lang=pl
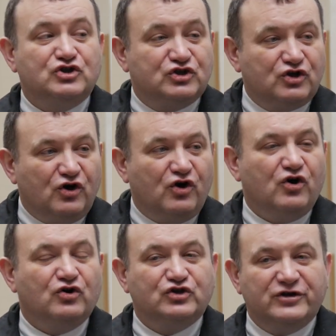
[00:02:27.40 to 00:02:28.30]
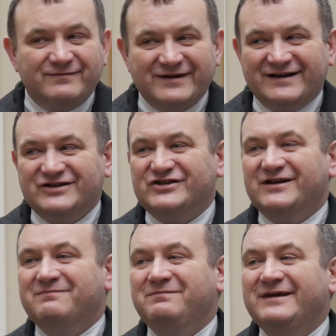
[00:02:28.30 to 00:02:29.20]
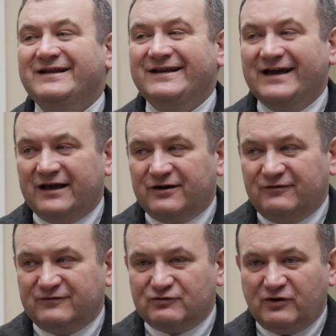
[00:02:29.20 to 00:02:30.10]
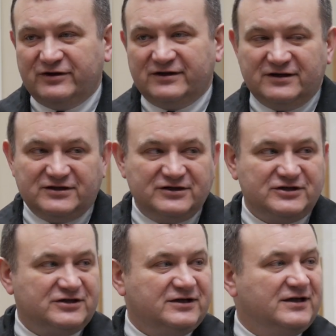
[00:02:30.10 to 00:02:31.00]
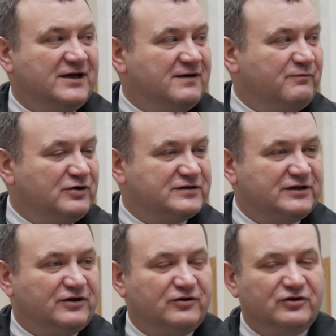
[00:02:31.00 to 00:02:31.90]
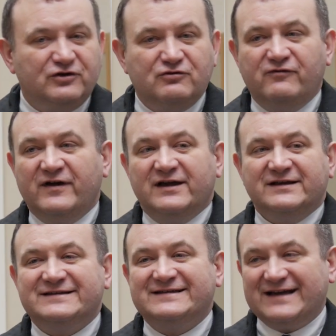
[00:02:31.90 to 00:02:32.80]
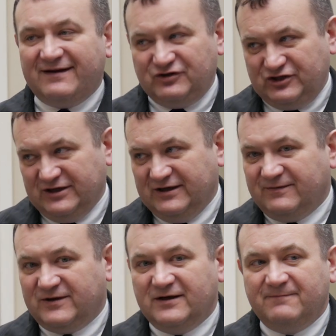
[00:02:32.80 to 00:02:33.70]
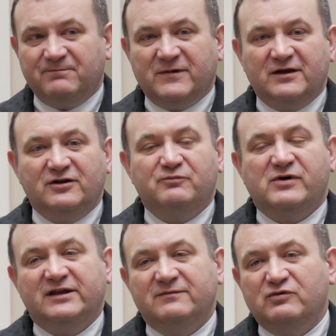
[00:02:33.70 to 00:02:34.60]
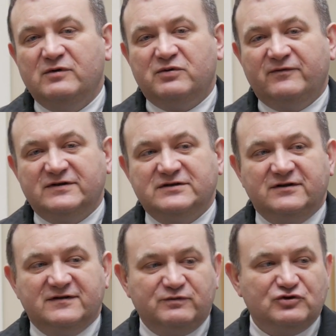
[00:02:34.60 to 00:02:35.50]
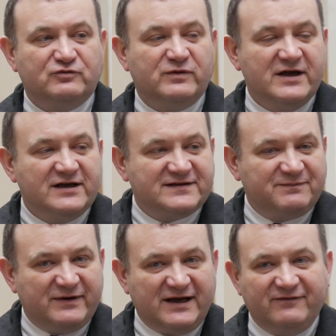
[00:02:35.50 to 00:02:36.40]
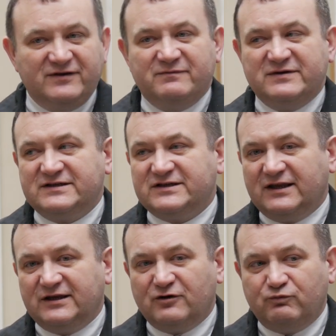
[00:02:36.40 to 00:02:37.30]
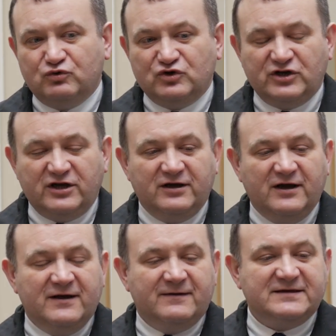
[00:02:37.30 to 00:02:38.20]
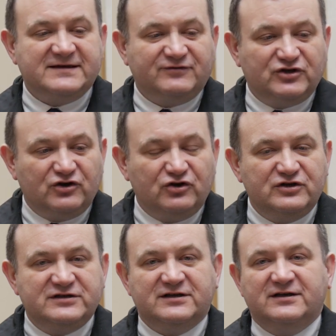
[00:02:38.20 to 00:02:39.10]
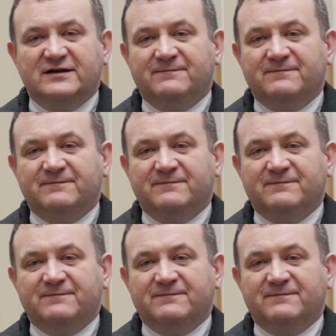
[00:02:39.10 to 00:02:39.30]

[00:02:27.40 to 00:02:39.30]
118 miliardów złotych na rzecz e, polskich rolników. Zawsze te e, dopłaty były prowadzone w sposób sprawny, bez żadnych opóźnień. Zawsze rolnicy